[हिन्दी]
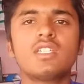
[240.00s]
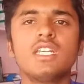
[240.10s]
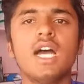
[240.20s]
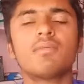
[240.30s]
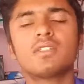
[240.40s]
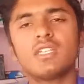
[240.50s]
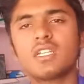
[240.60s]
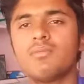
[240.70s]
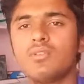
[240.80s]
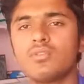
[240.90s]
हुए चलिए आपके
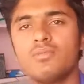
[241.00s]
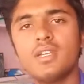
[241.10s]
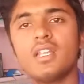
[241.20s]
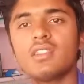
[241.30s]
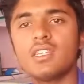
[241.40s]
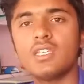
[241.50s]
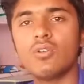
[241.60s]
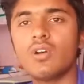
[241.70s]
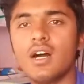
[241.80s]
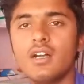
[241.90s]
साथ कभी कुछ भी गलत नहीं
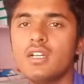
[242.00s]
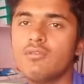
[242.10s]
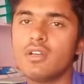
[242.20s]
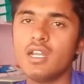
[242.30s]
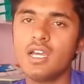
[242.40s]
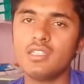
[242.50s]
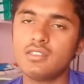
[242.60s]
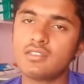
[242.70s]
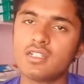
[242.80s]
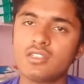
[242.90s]
होगा वरना
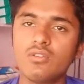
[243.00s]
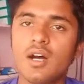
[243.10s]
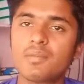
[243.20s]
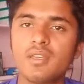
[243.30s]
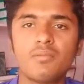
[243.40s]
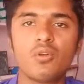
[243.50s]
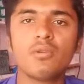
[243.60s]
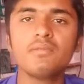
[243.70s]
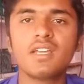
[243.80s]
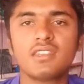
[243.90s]
इस तरह तो आपके
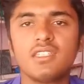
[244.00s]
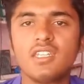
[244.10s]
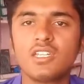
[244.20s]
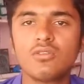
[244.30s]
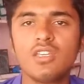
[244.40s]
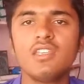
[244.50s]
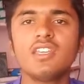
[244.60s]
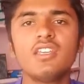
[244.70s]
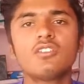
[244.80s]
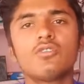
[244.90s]
प्रॉब्लम्स आती रहेगी तो यही
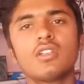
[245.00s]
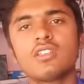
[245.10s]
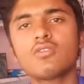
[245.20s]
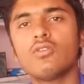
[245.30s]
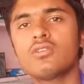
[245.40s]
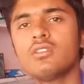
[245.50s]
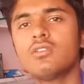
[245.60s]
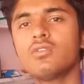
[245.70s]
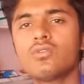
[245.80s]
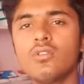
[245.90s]
था एक छोटा सा सोल्यूशन
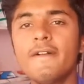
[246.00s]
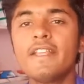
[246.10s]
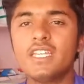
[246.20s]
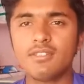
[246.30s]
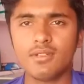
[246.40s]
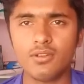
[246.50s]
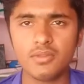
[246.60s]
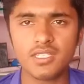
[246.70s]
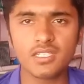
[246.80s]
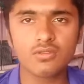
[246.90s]
दोस्तों इस वीडियो में थी